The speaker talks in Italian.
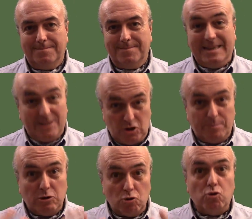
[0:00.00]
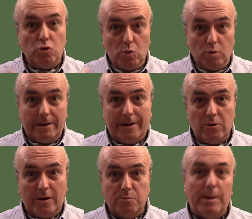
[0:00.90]
Se c'è bisogno di
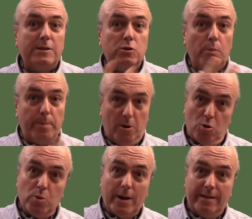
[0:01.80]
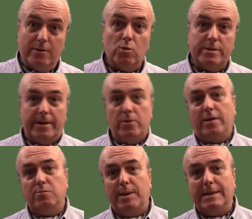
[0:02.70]
ulteriore spazio, procurati ulteriore
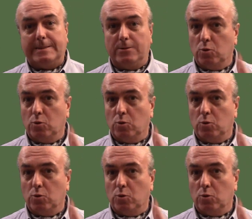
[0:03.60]
spazio.